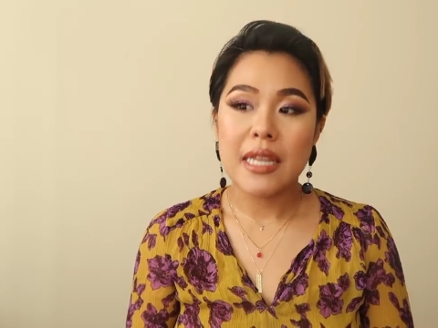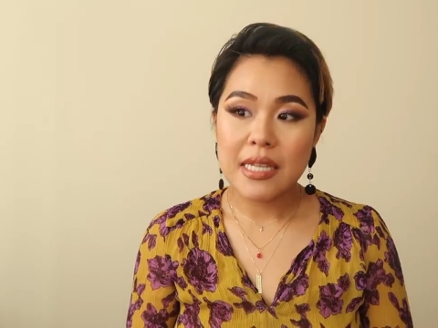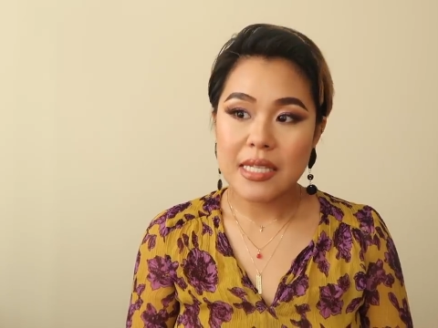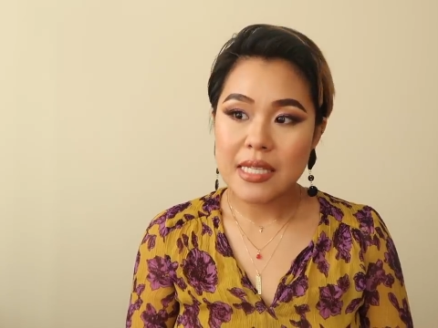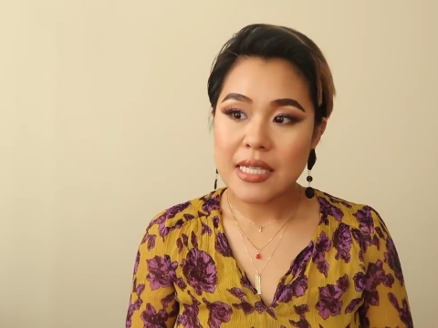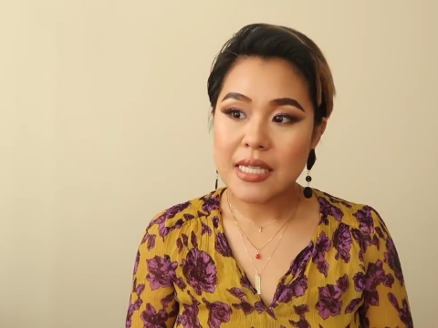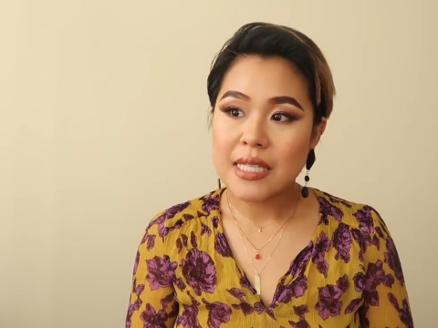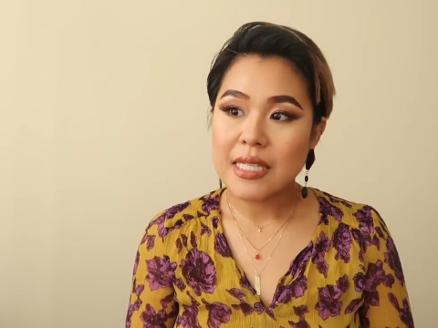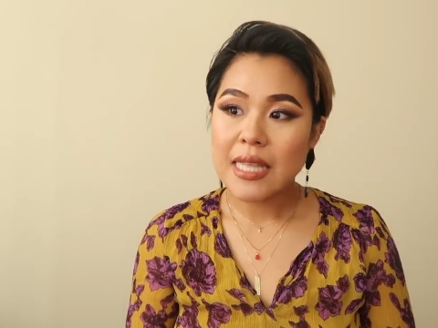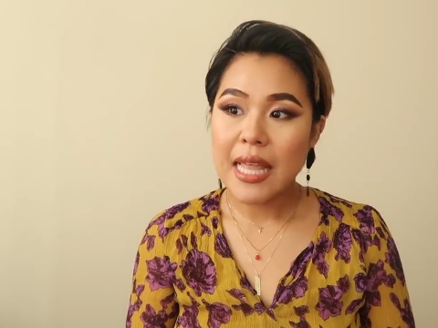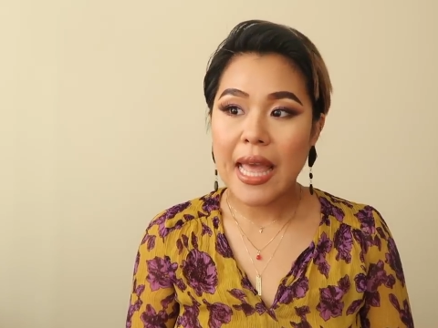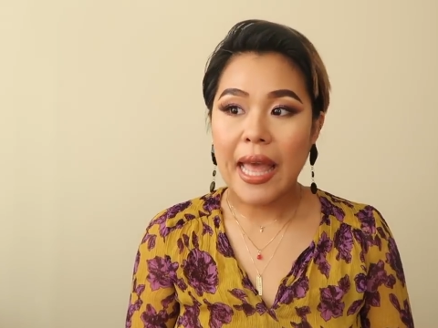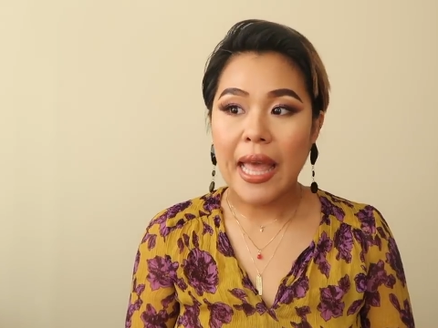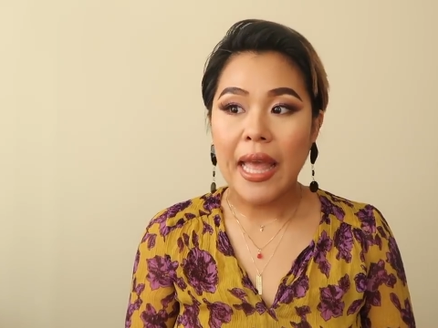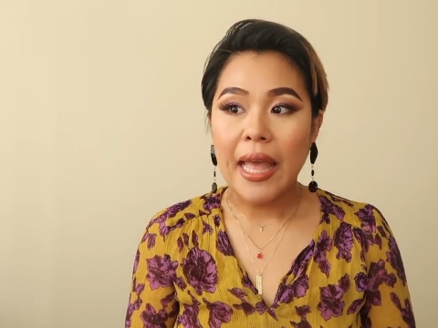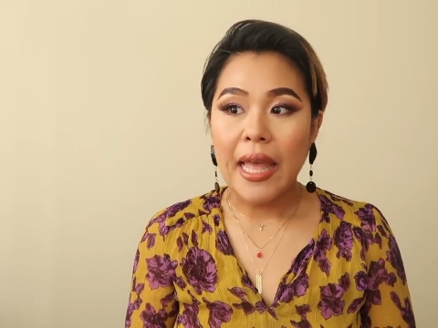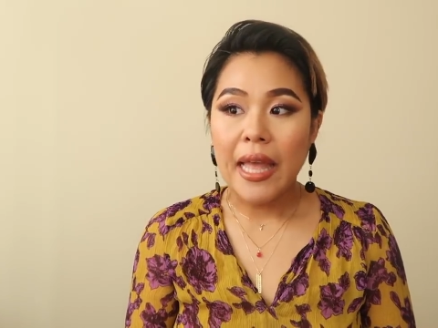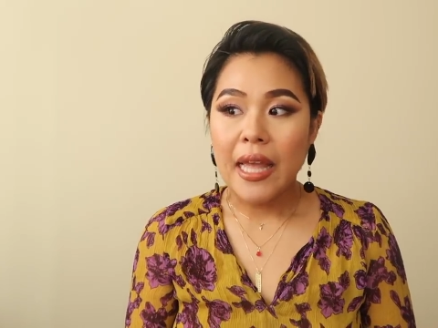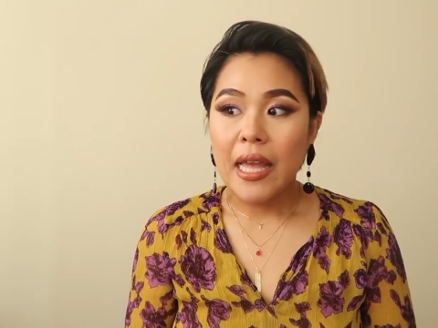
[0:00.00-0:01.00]
して
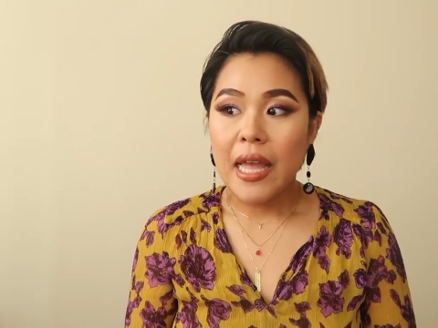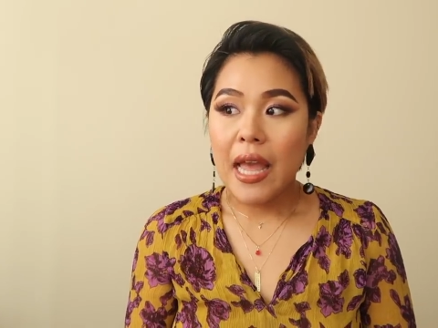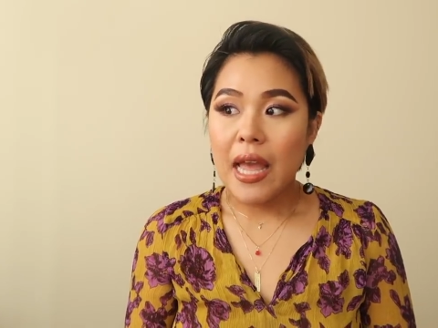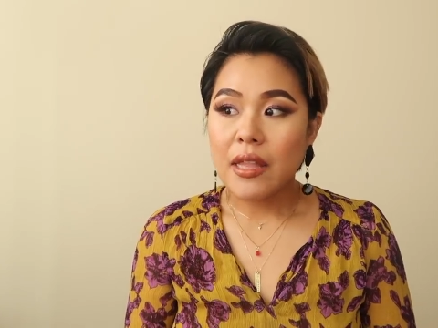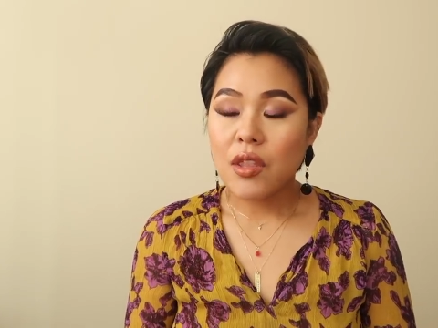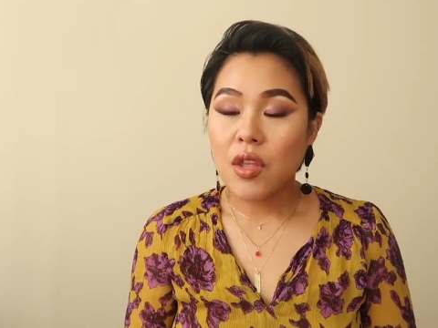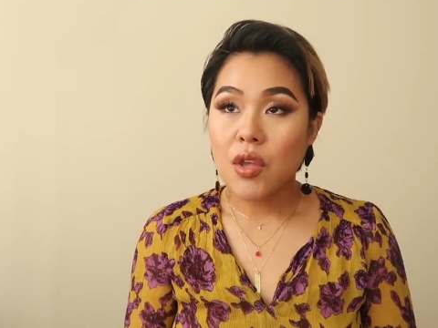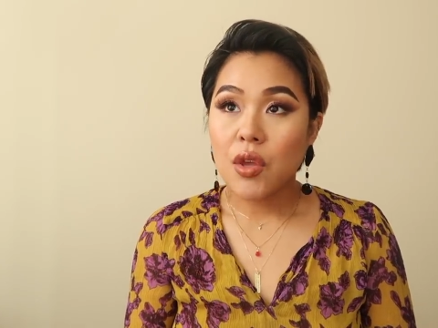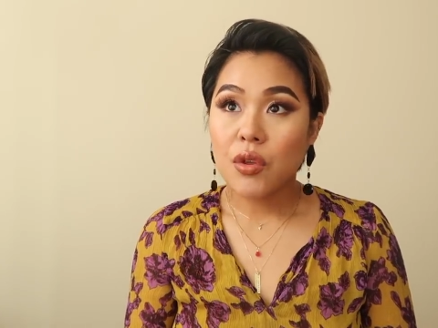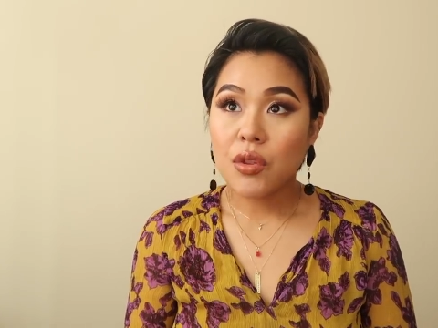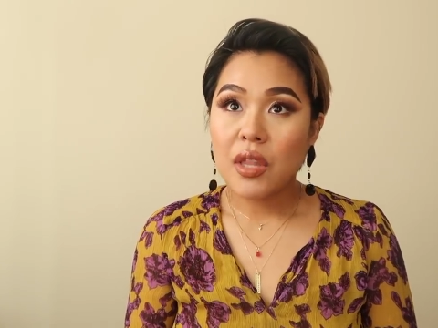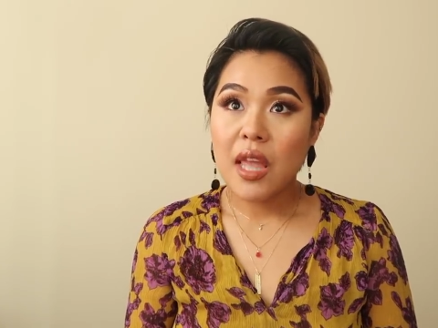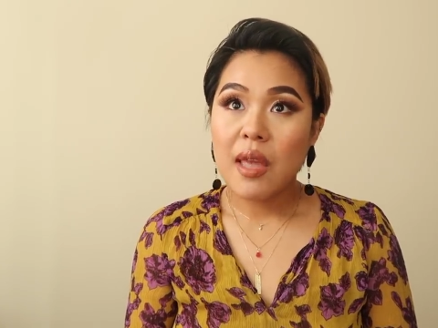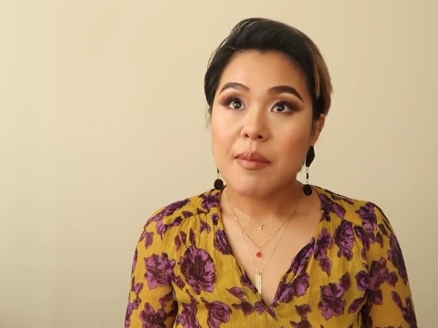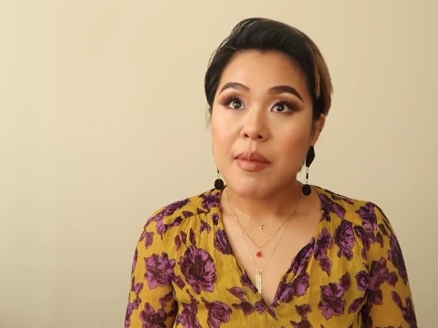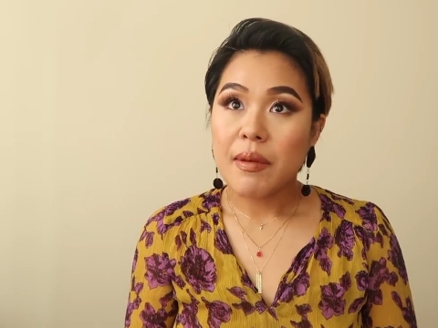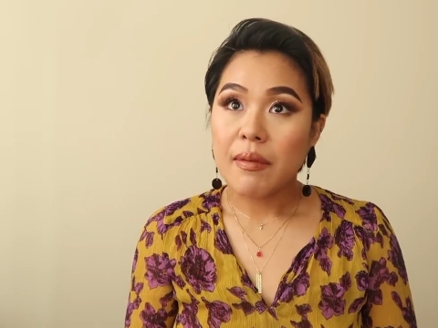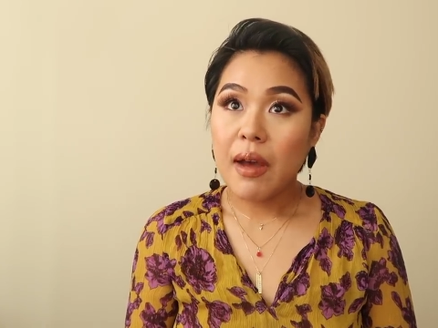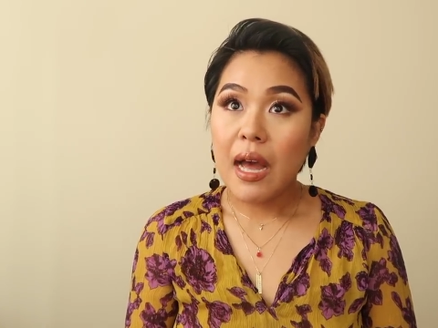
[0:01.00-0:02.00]
えっと、予
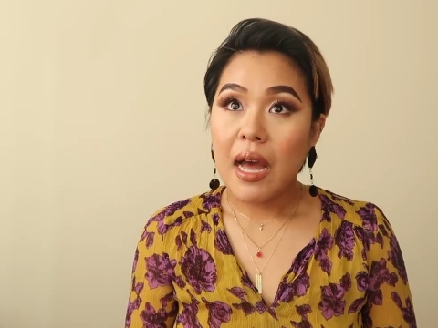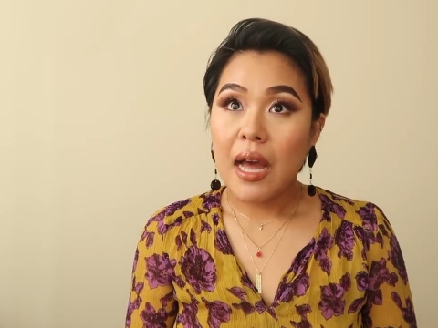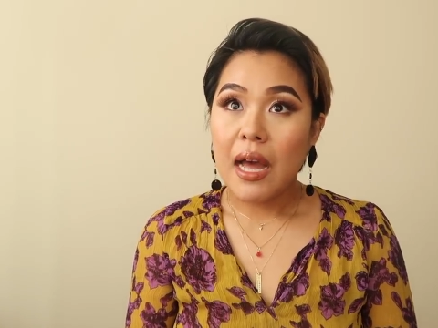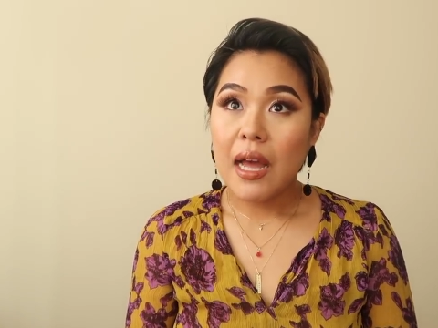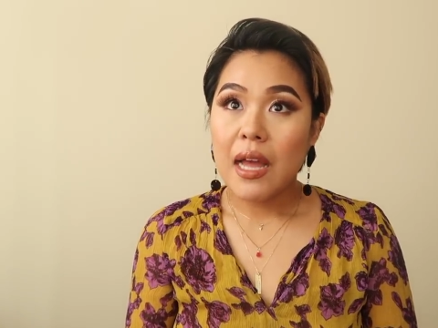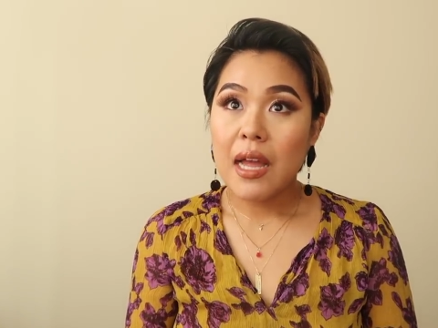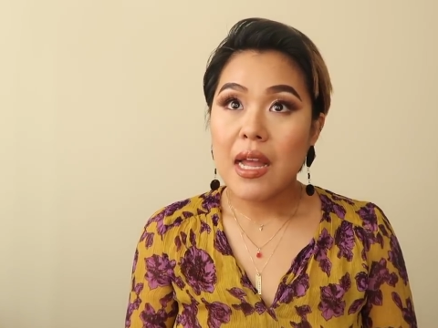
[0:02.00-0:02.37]
定日は